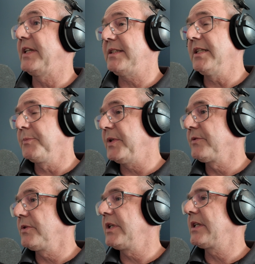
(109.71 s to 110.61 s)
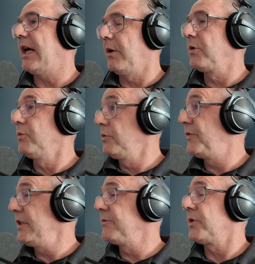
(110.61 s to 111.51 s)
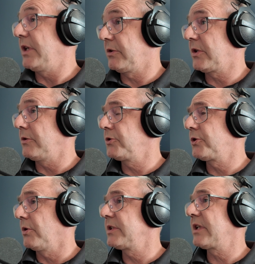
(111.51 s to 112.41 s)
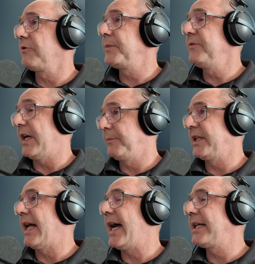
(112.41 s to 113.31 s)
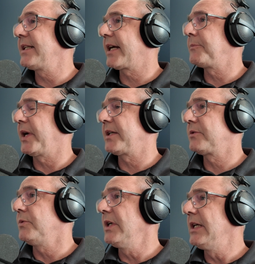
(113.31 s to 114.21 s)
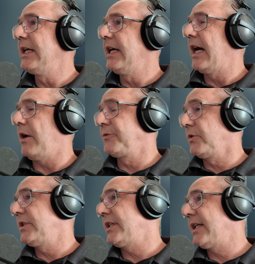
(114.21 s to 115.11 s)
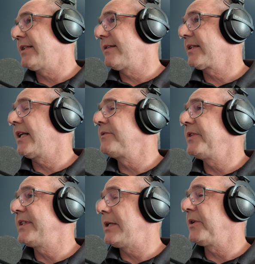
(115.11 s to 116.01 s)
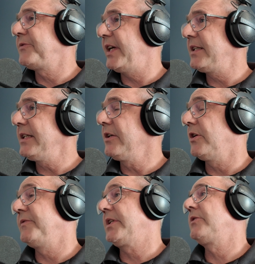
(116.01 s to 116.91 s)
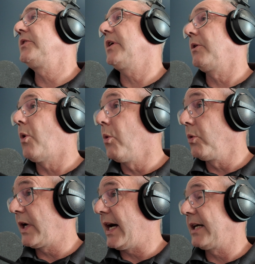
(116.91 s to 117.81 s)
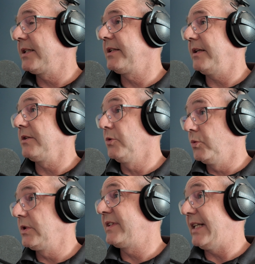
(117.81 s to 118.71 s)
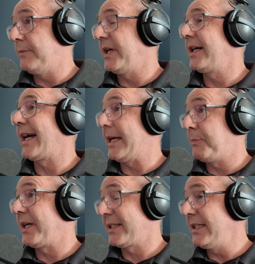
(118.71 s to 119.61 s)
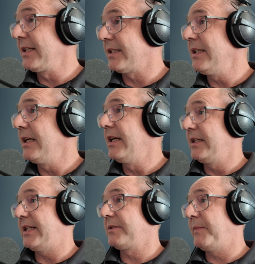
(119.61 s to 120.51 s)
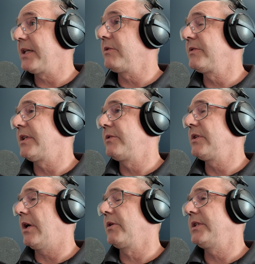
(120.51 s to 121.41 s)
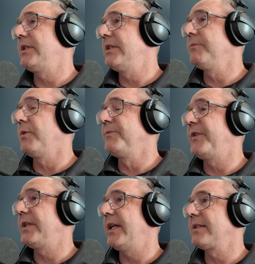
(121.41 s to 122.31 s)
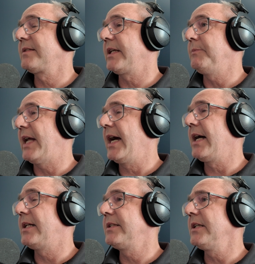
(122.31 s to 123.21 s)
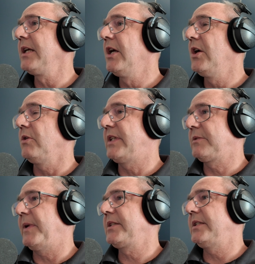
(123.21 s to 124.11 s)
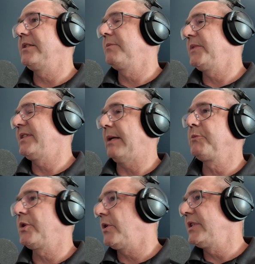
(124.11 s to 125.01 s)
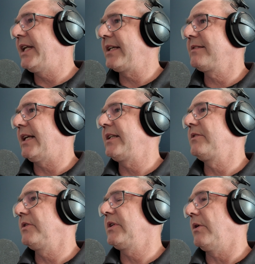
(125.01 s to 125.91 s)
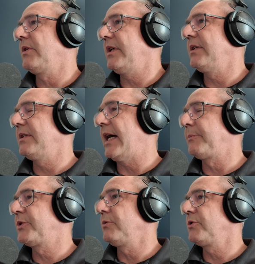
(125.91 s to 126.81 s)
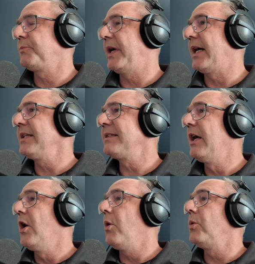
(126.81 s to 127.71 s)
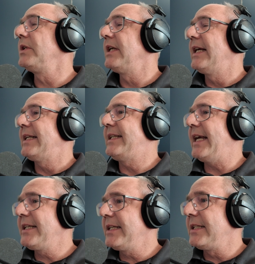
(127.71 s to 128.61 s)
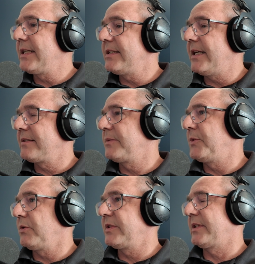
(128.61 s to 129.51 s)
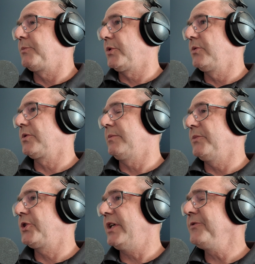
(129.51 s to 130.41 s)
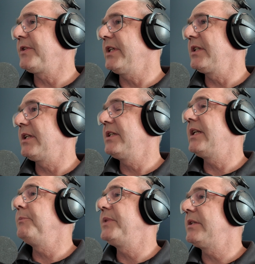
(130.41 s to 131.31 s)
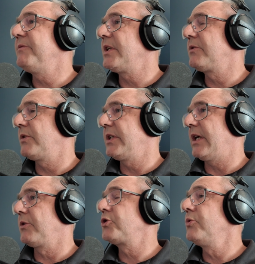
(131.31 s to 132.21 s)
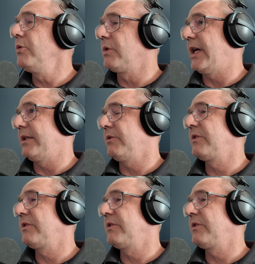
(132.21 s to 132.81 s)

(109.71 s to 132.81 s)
Was ich persönlich auch gut finde, wo ich auch stolz drauf bin, wir haben ja eine eigene Reparatur. Aufgrund der Tatsache, dass wir selber fertigen, können wir natürlich auch hochgradig gut selber reparieren. Mhm. Das macht uns natürlich auch in diesem Umfeld extrem nachhaltig und das macht in diesem Gesamtkontext dann natürlich auch äh, absolut Spaß. Und derjenige, der sich mit unseren Produkten beschäftigt, dem bieten wir natürlich auch Schulungen an.